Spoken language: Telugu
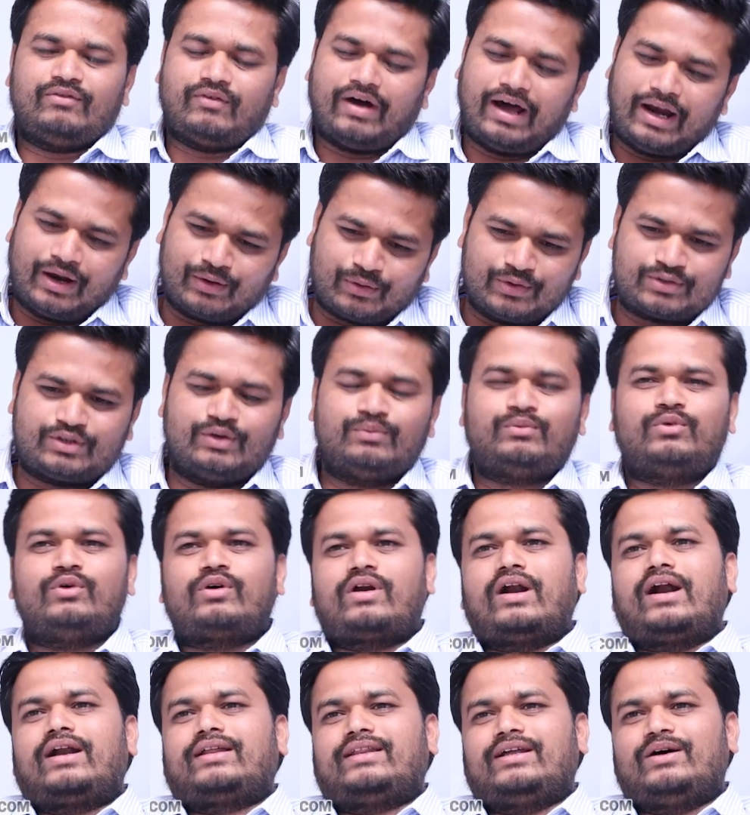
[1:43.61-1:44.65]
వాళ్ళ కోసం
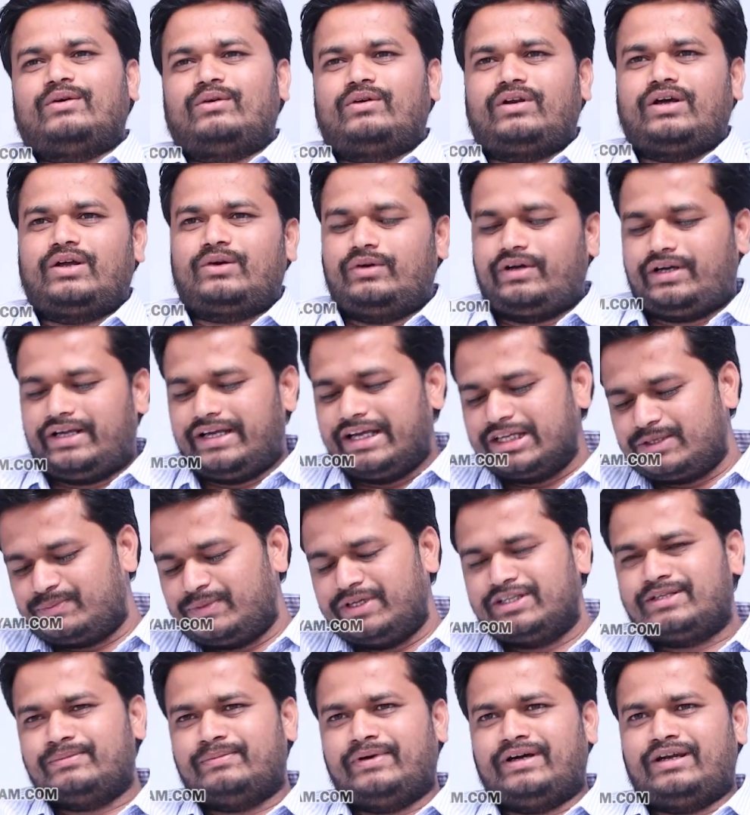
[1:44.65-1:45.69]
పోరాడుతూ ఉన్నారు
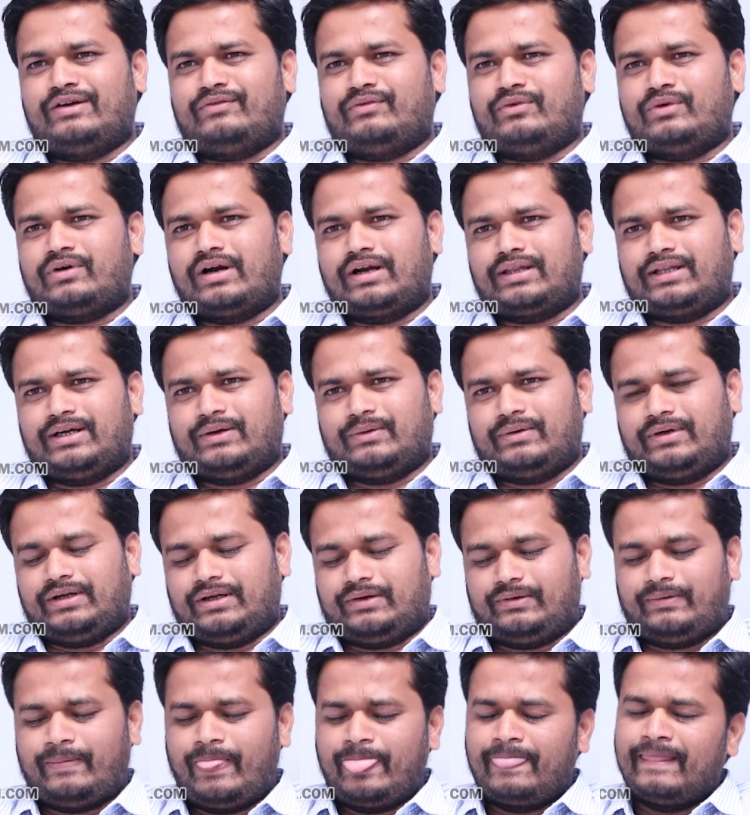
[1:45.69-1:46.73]
టీఎస్పీసీ పైన పోరాడుతూ
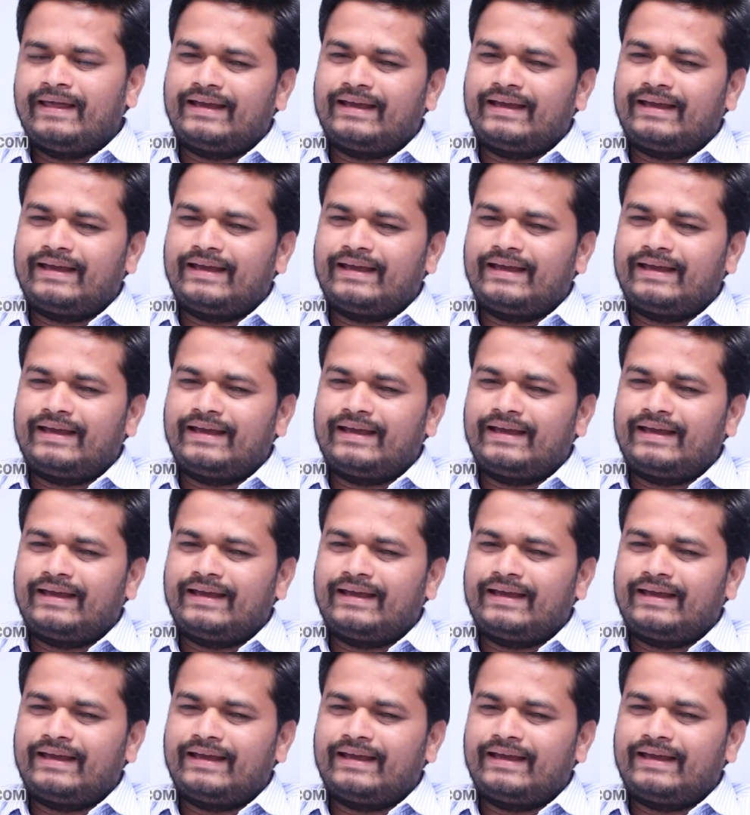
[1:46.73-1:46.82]
ఉన్నారు